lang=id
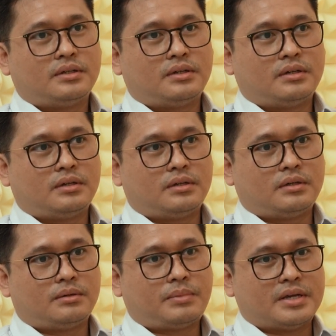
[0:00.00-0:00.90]

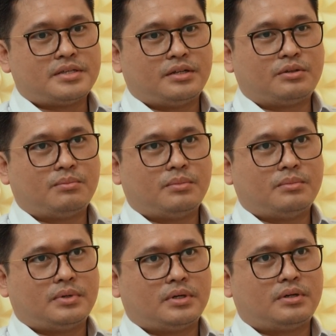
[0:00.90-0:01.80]
uh, pasien itu
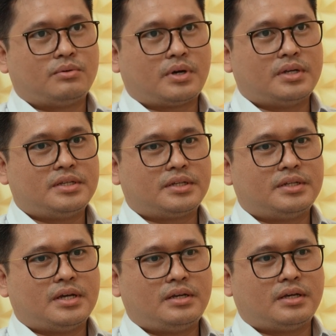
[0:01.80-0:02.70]
mengeluhkan nyeri
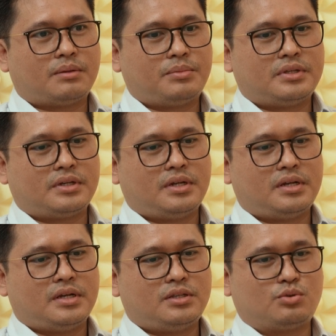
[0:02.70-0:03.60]
dada, tapi nyeri
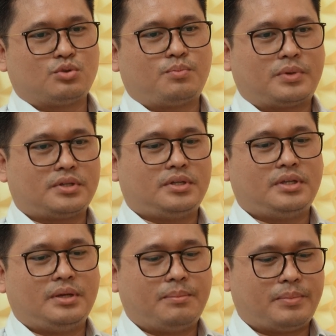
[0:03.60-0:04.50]
dadanya tuh seperti
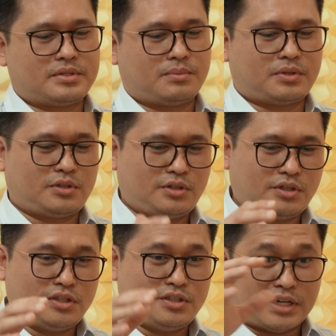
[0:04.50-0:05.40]
dihimpit, seperti
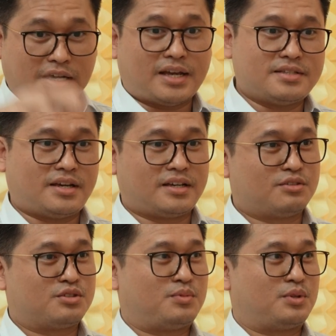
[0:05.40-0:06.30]
diinjak gajah
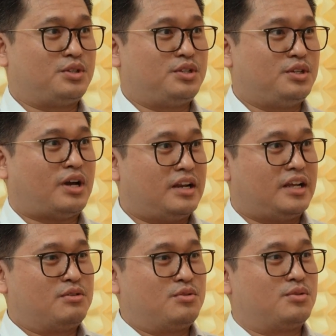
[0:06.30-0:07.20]
gitu, seperti di okay. ada
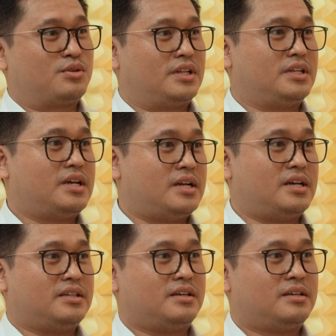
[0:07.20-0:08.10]
yang dudukin di dadanya,